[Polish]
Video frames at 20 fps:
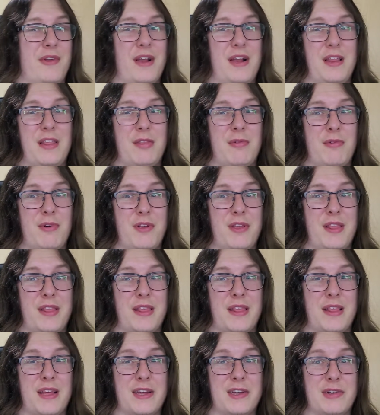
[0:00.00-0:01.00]
no ale
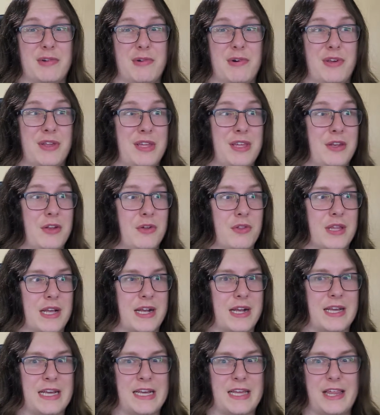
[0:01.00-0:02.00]
słońce zaszło i no
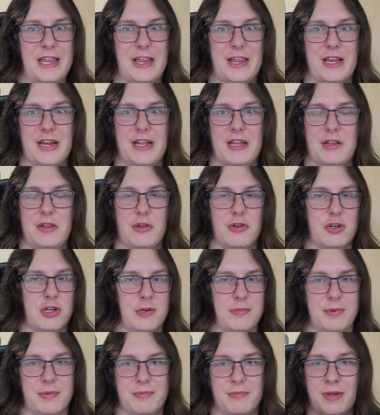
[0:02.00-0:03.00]
tak średnio,
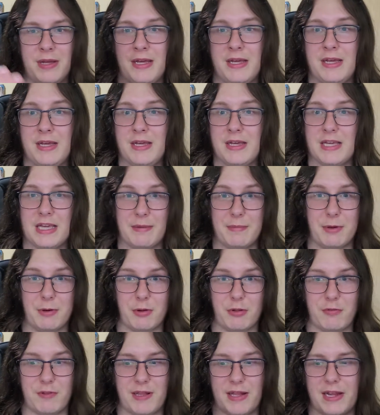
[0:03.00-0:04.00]
żebym nie miał
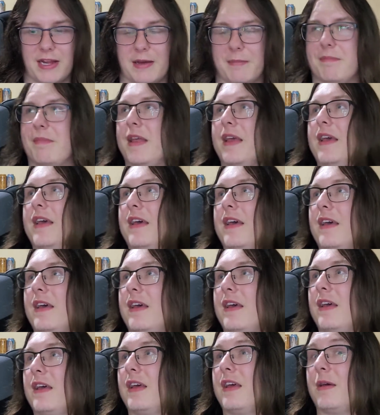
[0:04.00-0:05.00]
oświetlenia.
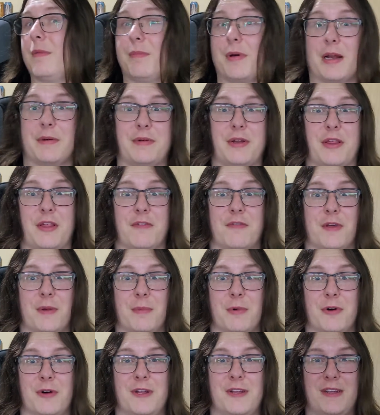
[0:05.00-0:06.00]
Pora przejść do filmu.